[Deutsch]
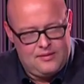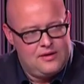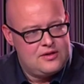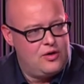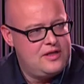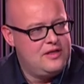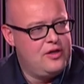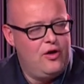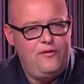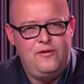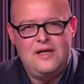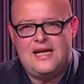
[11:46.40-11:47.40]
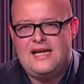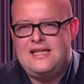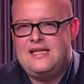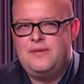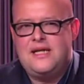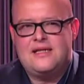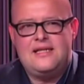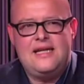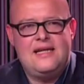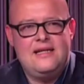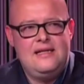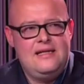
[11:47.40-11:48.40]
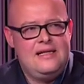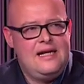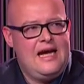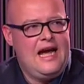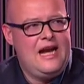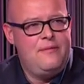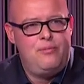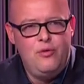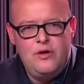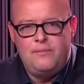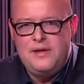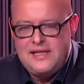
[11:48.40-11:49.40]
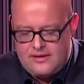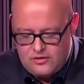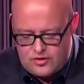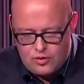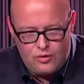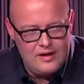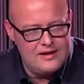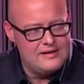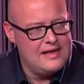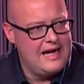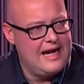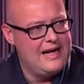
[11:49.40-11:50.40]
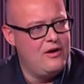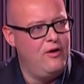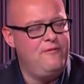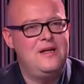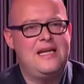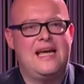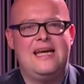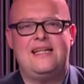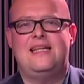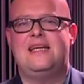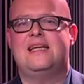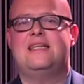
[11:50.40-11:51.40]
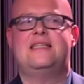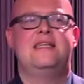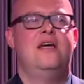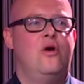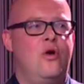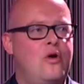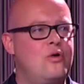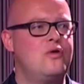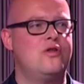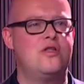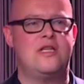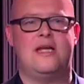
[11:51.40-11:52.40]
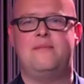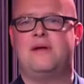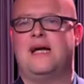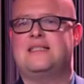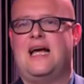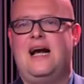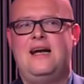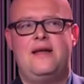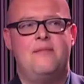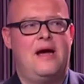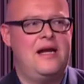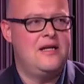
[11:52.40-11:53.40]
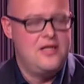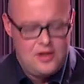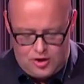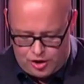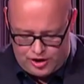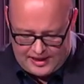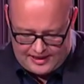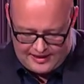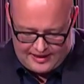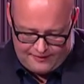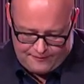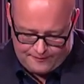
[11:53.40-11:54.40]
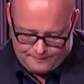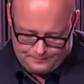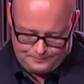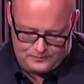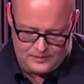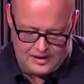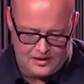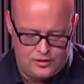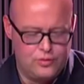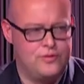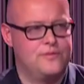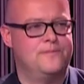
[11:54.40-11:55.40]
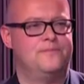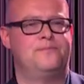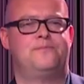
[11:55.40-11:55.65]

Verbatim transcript: sollten die öffentlich-rechtlichen Mediatheken eine Bühne bieten und so ein öffentlich-rechtliches Ökosystem ganz allgemein stärken helfen. Gut.